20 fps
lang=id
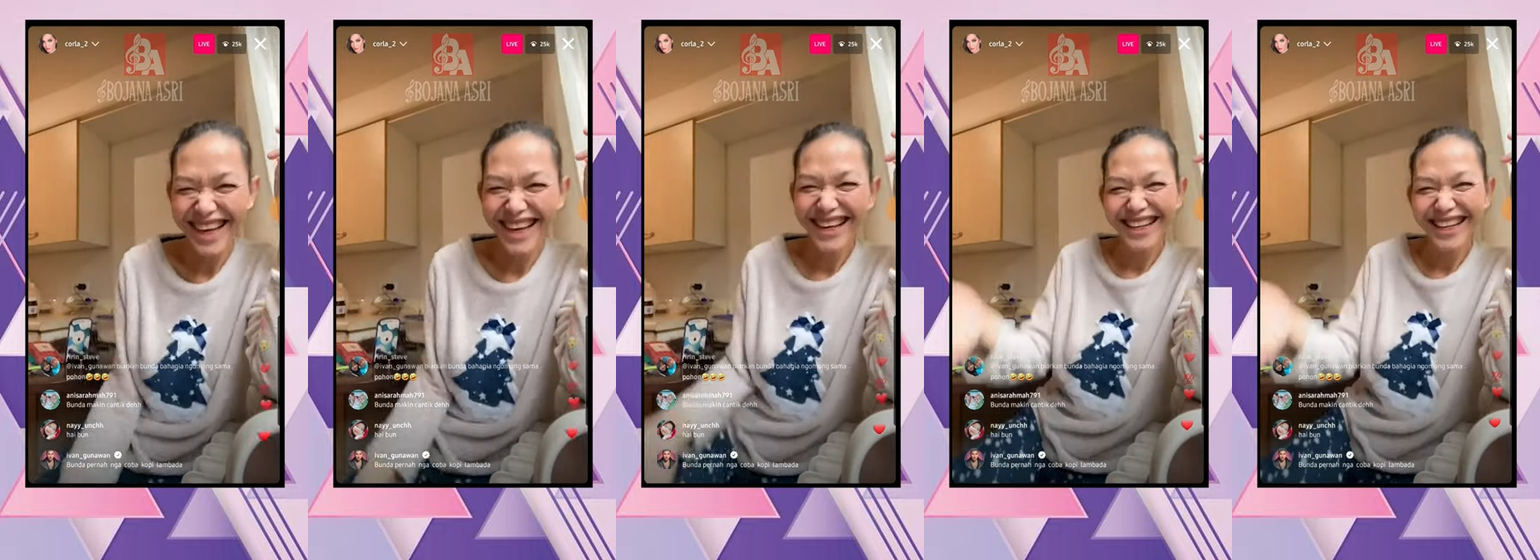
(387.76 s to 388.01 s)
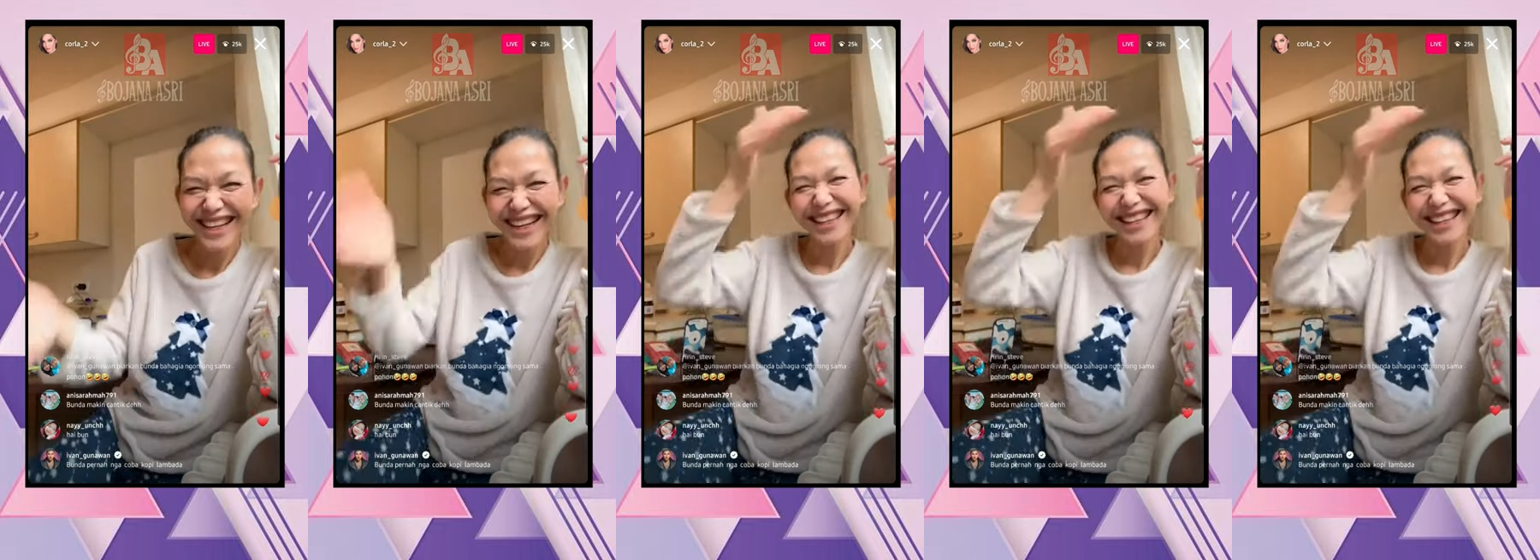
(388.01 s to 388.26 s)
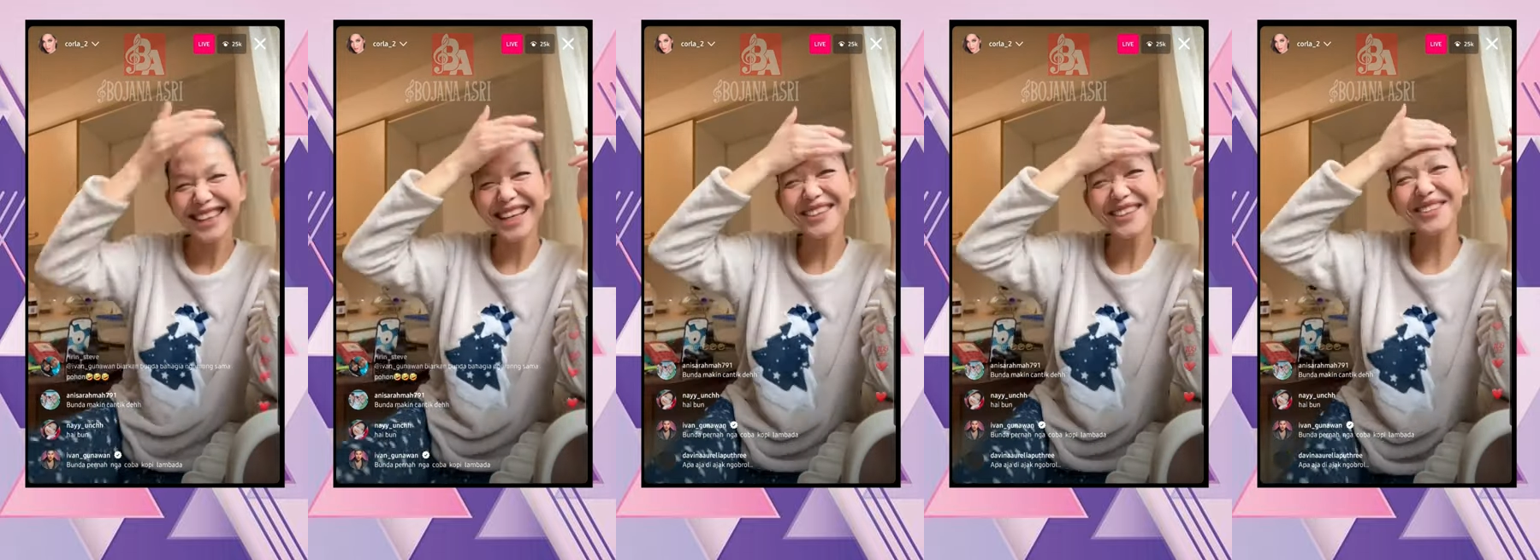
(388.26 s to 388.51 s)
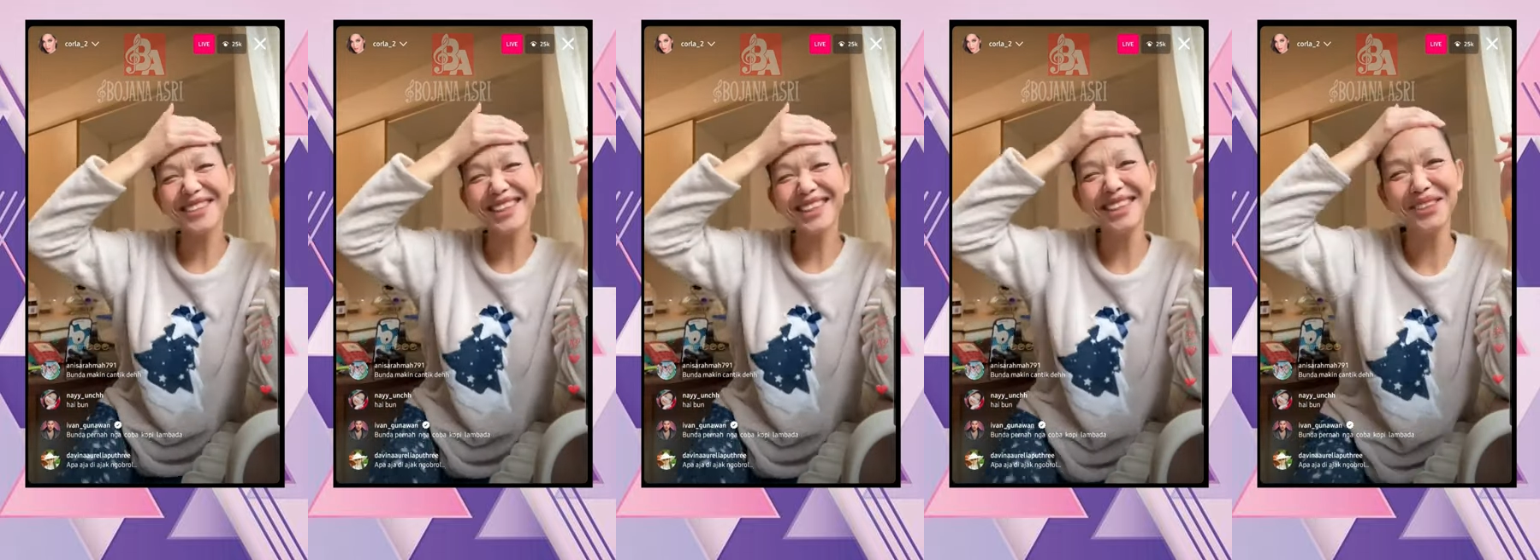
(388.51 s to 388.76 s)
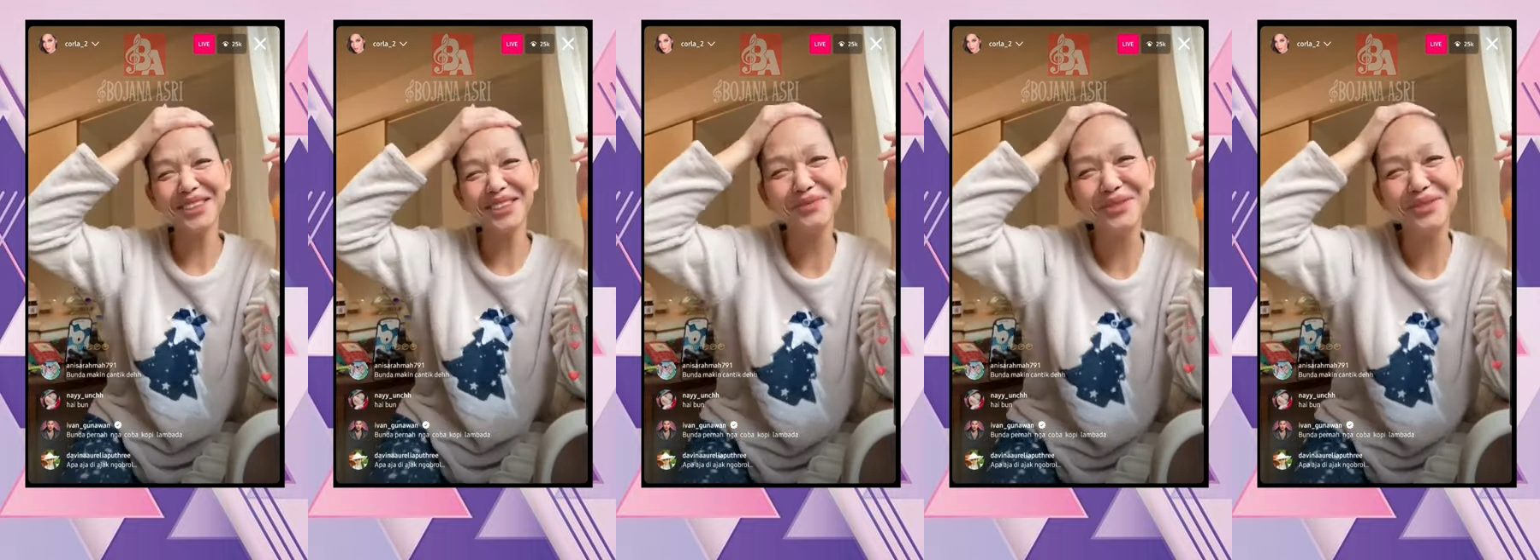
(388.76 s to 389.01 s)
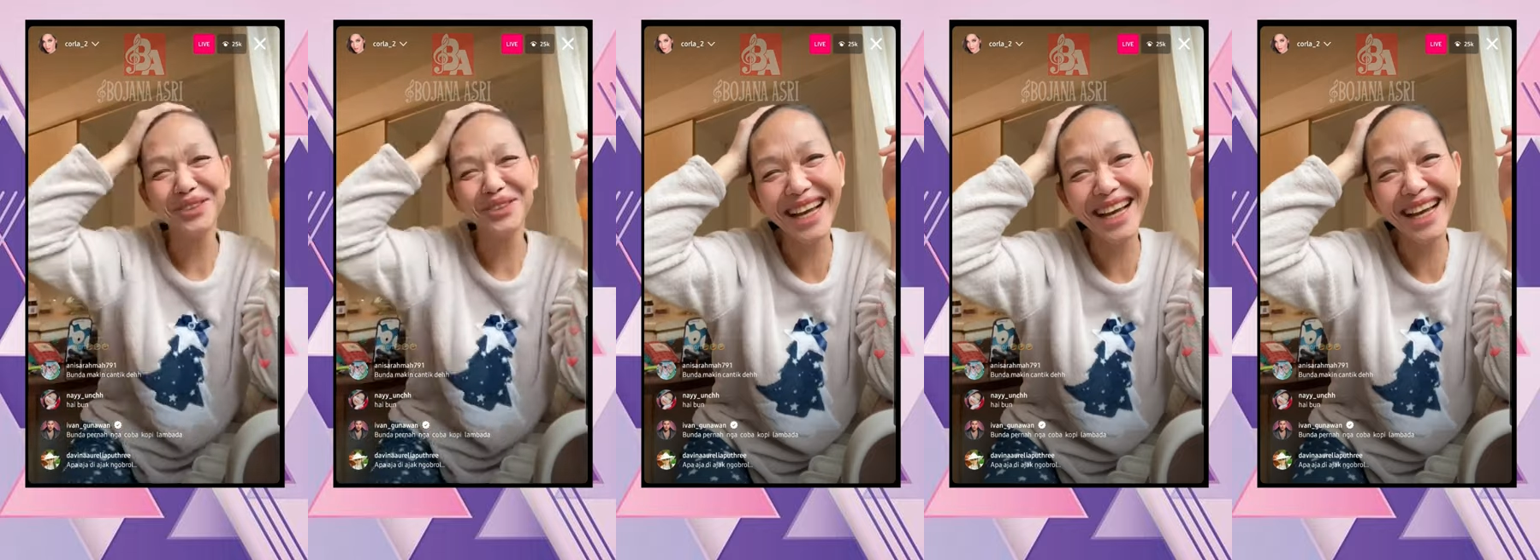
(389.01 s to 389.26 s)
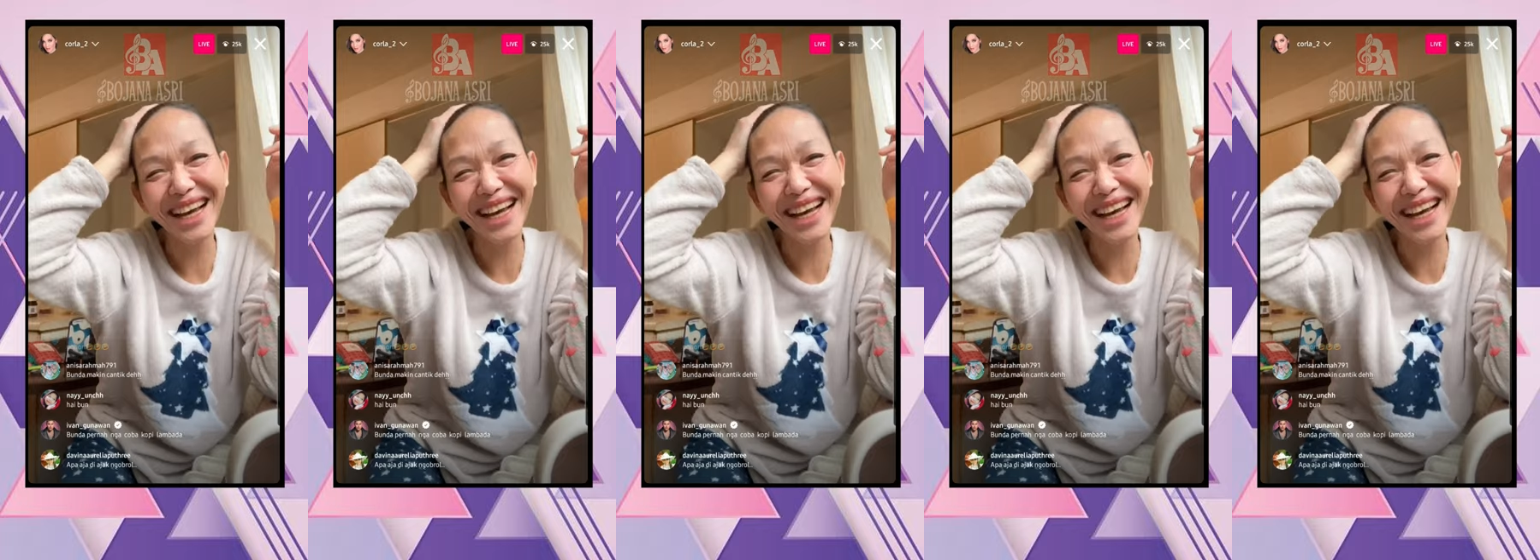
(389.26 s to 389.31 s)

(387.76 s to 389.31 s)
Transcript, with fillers: Tengok kening bunda ya